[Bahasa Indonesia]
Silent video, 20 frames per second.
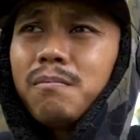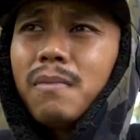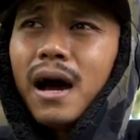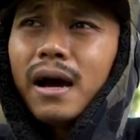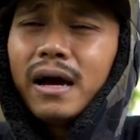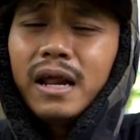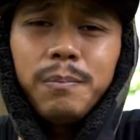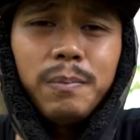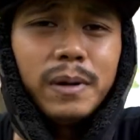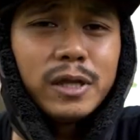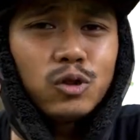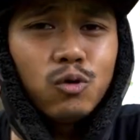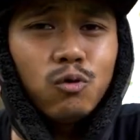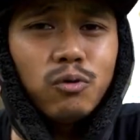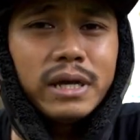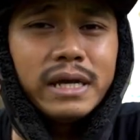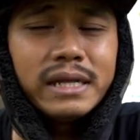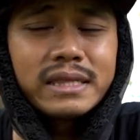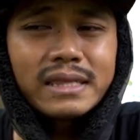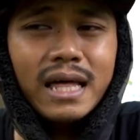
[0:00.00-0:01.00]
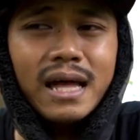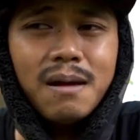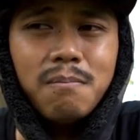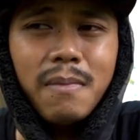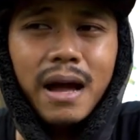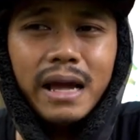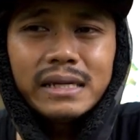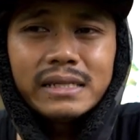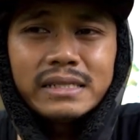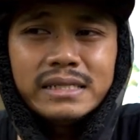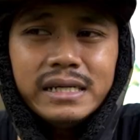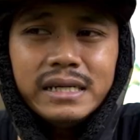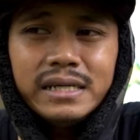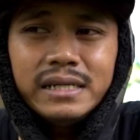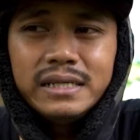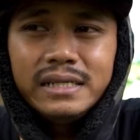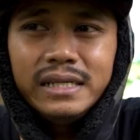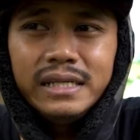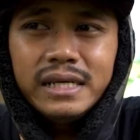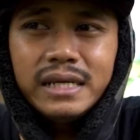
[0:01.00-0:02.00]
6 maghrib itu kita masih
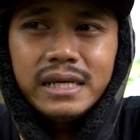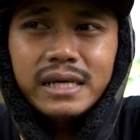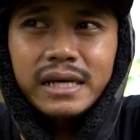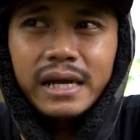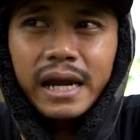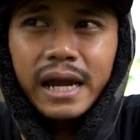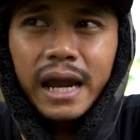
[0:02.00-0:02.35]
di